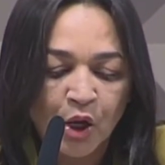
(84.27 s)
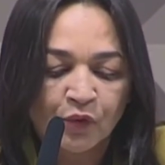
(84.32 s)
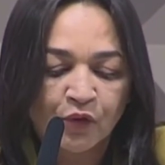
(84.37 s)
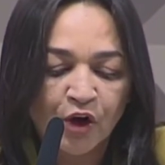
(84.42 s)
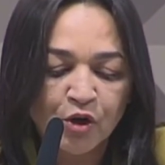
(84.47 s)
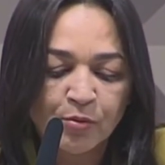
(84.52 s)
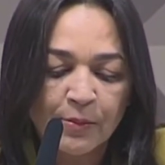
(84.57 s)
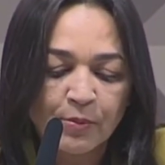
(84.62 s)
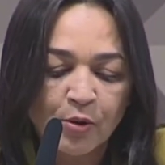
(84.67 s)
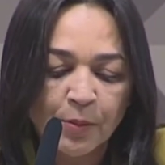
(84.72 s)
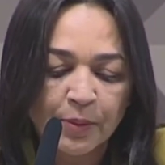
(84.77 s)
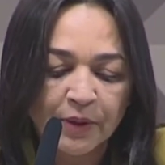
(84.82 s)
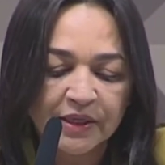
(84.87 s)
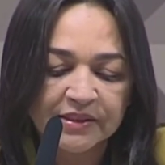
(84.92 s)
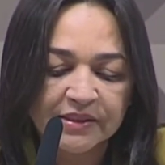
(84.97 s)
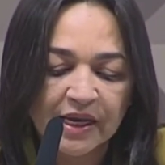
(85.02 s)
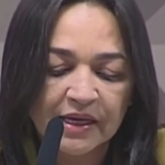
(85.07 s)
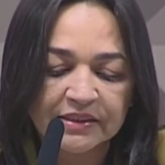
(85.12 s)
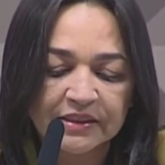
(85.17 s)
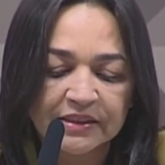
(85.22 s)
Foi uma
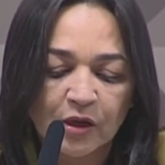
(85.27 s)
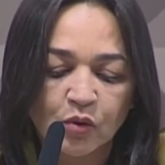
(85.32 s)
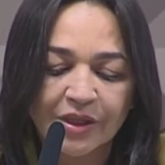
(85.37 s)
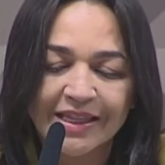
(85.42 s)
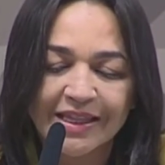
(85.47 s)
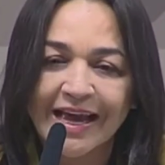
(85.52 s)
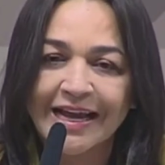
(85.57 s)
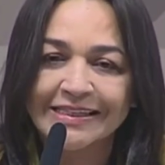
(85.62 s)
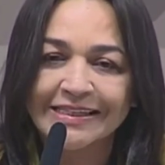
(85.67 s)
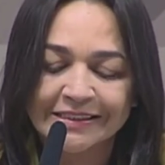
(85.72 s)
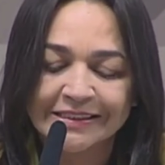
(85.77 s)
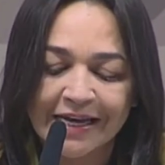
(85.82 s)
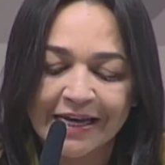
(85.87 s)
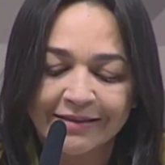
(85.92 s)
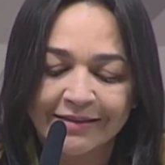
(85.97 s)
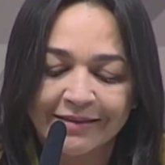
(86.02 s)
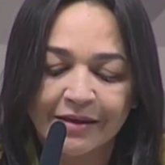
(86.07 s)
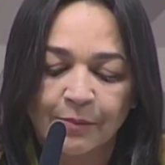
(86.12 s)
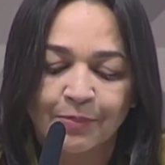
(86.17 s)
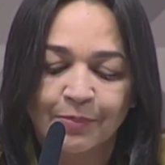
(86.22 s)
mobilização
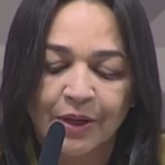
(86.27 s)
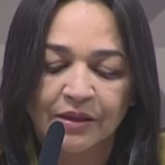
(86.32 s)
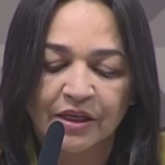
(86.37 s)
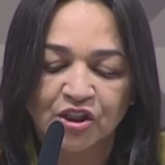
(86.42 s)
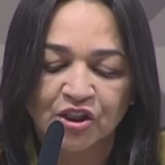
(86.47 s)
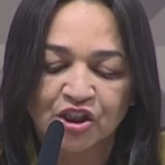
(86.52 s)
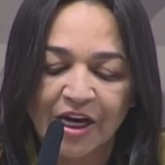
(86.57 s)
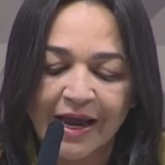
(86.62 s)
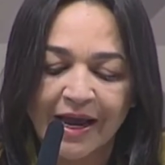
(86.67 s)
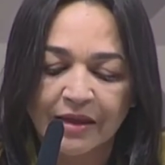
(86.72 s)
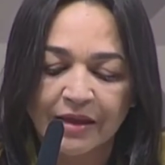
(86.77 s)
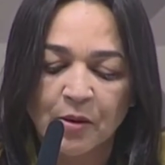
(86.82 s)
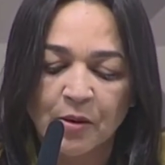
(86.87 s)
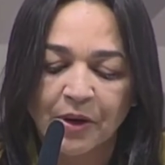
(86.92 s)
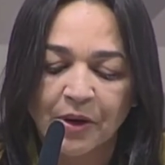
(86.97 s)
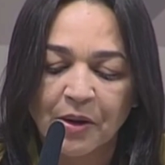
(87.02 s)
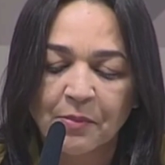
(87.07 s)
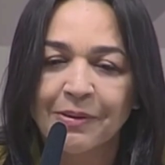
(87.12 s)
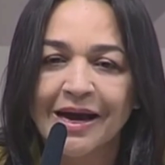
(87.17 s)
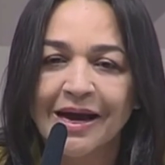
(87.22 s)
idealizada, planejada e
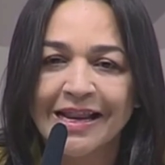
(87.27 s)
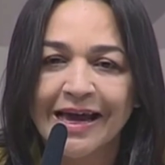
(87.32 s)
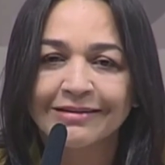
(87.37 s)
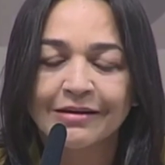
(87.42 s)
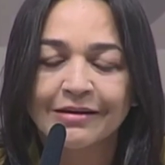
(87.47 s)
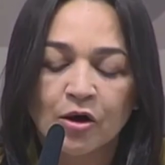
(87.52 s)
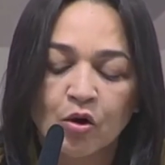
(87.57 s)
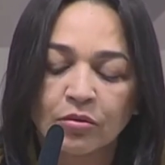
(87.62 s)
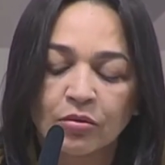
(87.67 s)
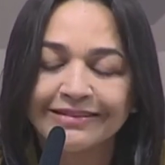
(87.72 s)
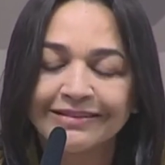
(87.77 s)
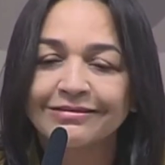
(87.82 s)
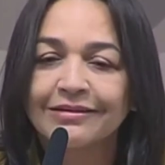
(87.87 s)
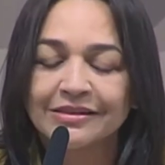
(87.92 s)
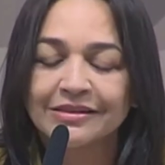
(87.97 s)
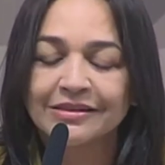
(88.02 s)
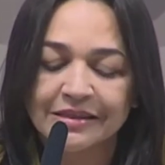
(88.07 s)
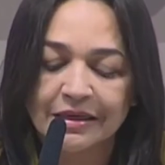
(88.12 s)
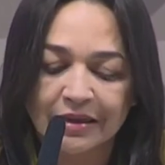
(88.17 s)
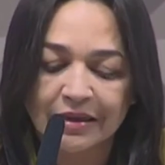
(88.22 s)
preparada com
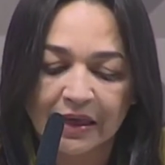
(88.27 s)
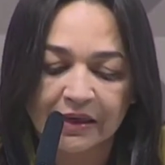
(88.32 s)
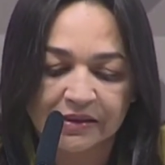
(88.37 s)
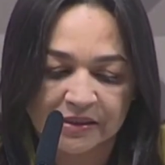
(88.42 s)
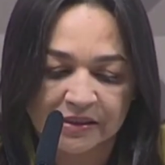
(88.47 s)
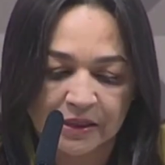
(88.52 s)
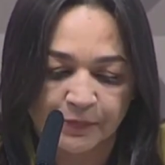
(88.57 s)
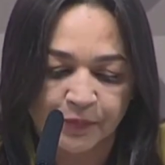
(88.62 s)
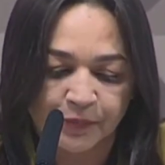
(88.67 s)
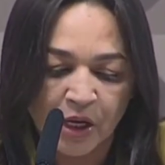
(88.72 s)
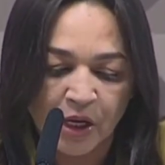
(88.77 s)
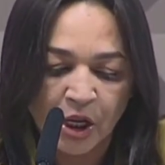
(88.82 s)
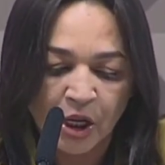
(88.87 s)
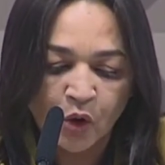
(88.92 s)
antecedência.